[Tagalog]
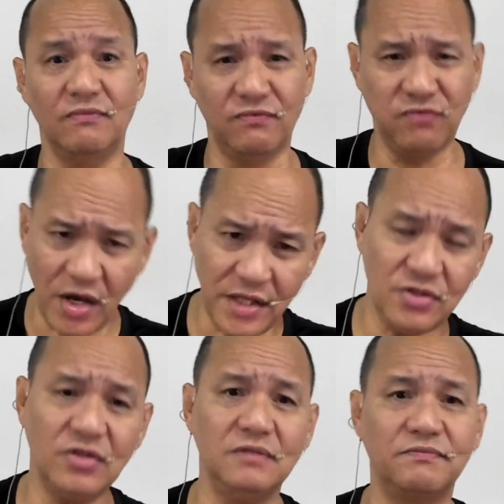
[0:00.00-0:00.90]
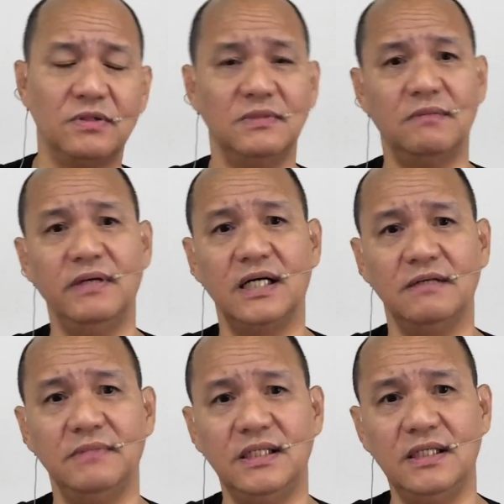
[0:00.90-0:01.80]
Void yun from the very
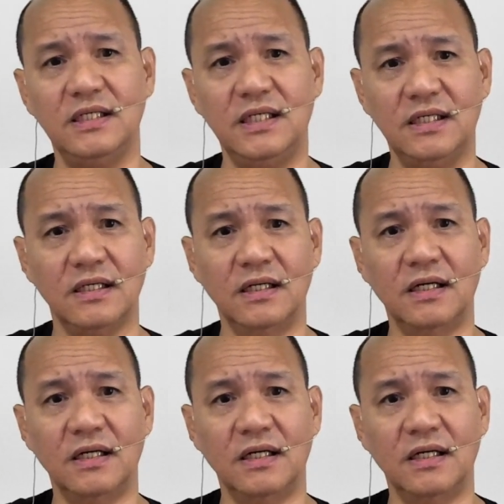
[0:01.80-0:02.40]
beginning.